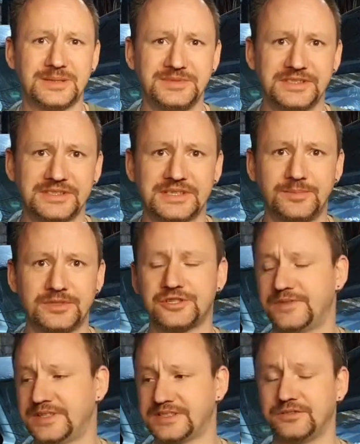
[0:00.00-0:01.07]
zusammen sind,
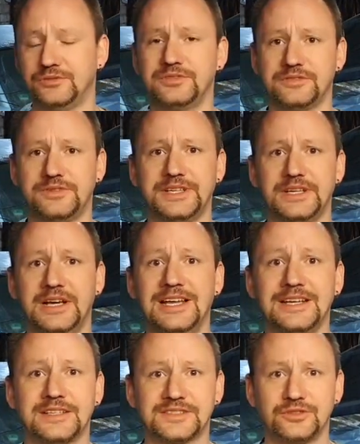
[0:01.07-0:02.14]
zusammengeschwätzt sind und so weiter,
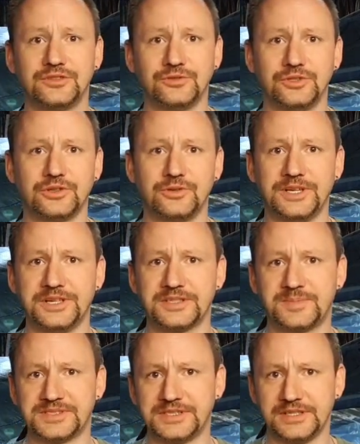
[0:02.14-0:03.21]
dass dort unten drunter nichts
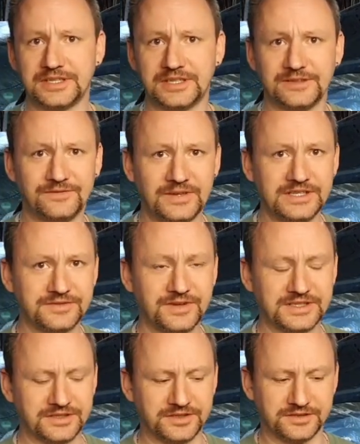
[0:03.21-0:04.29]
passieren kann, weil es
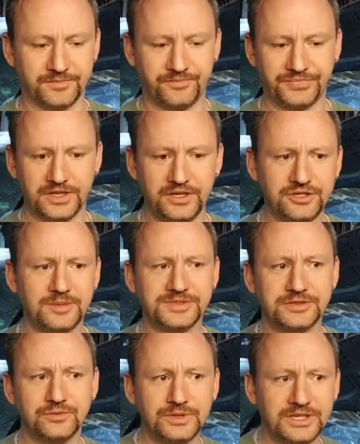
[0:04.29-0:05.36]
Wachs ist. Ich
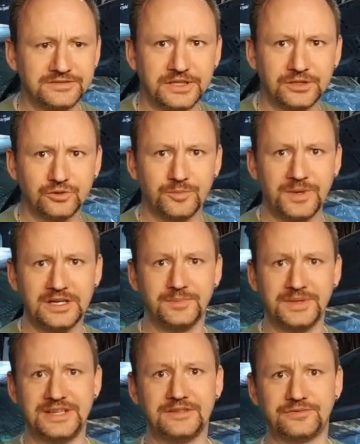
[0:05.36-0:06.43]
habe auch gute Erfahrung gemacht
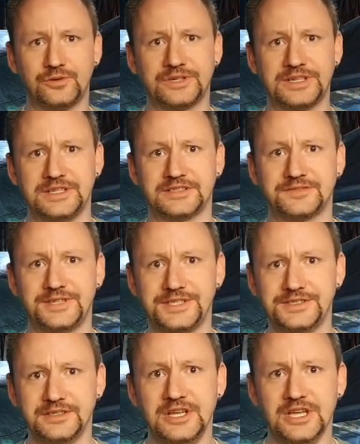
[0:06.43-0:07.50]
mit der
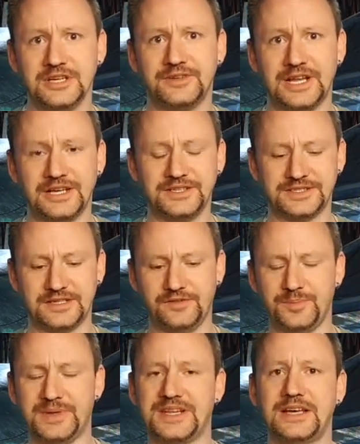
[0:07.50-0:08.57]
Vorgehensweise, weil alles
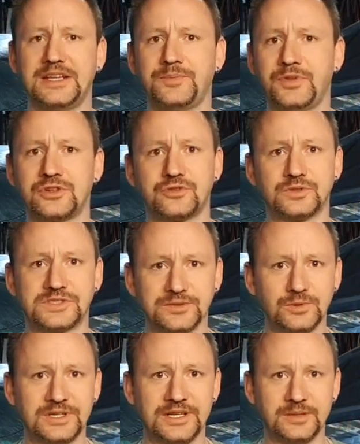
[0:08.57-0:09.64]
einfach mit Nahtabdichtung
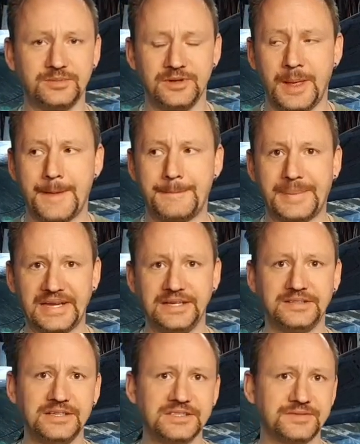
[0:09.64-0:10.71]
zuklebe
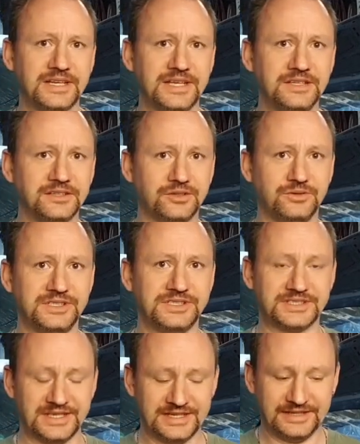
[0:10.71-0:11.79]
bringt nichts, weil hinten
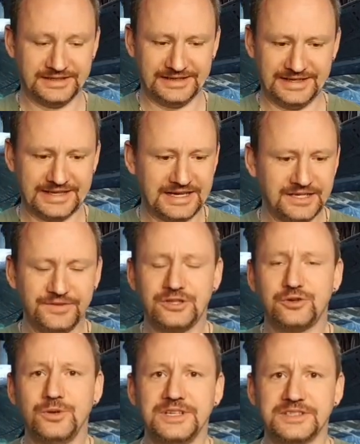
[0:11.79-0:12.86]
ist, egal wie
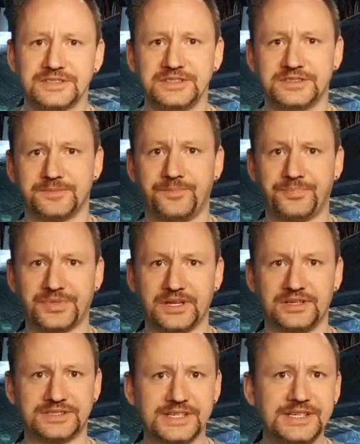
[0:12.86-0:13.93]
dünn das ist,
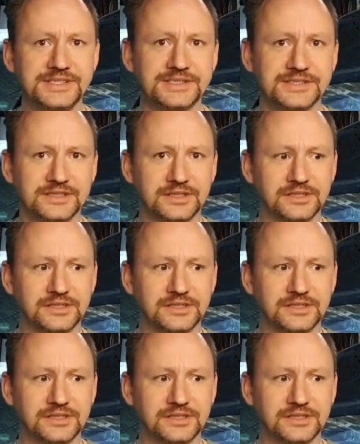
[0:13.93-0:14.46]
es ist